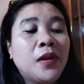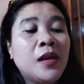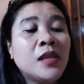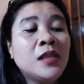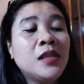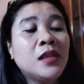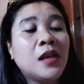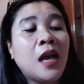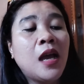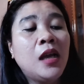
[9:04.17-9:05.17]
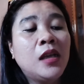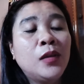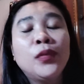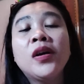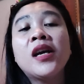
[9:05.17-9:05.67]
pernah sih seka, eh,
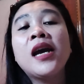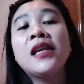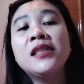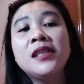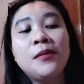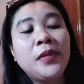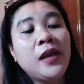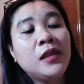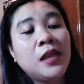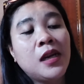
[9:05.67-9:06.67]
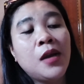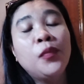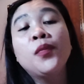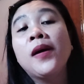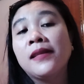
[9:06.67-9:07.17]
dua kali sampai antar
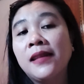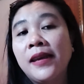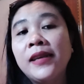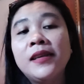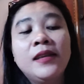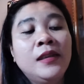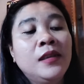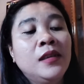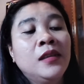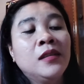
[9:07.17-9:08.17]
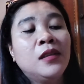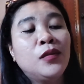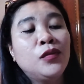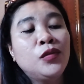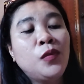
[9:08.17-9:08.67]
kabupaten
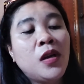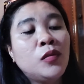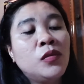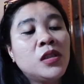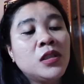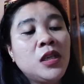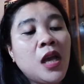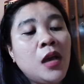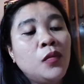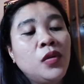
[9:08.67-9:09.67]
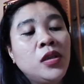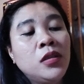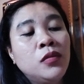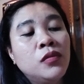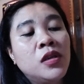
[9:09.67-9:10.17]
terus waktu kecil aku
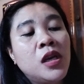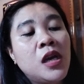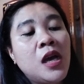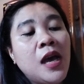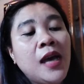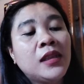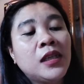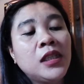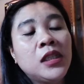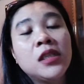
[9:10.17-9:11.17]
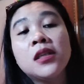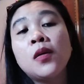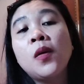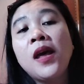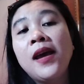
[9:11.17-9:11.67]
ini juga atlet di
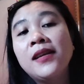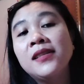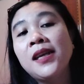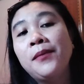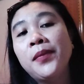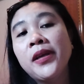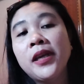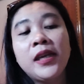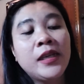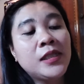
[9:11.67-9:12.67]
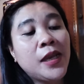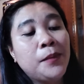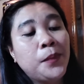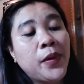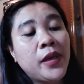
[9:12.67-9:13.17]
sekolahan sampai
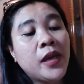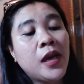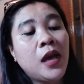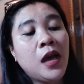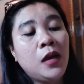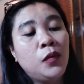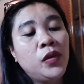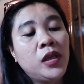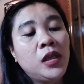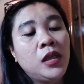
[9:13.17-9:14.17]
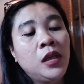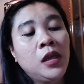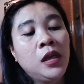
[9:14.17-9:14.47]
SMP ya aku ini